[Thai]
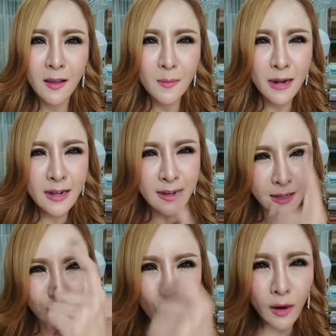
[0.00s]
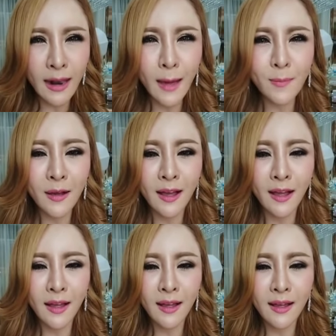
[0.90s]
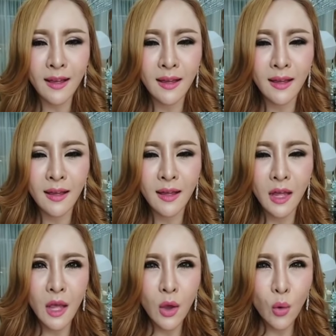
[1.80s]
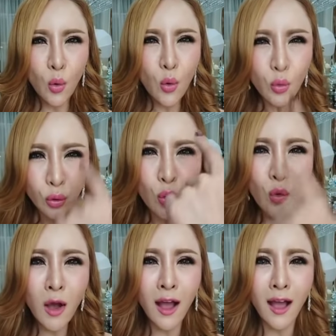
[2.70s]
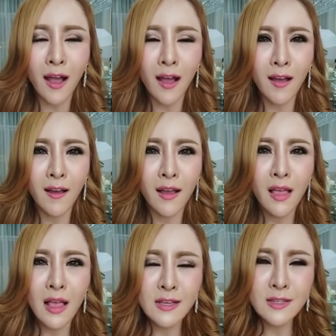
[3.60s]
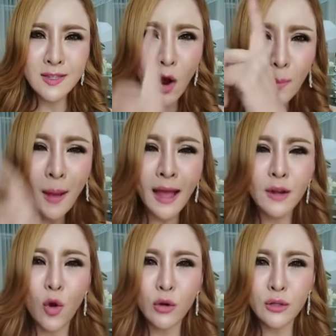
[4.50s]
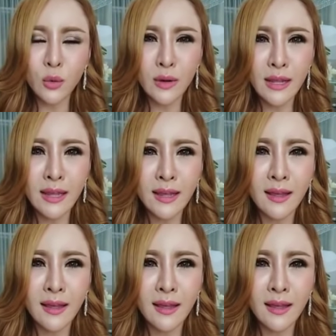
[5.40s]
มันเกิดผลลัพธ์อะครูรู้อะสองพันคนตรงนี้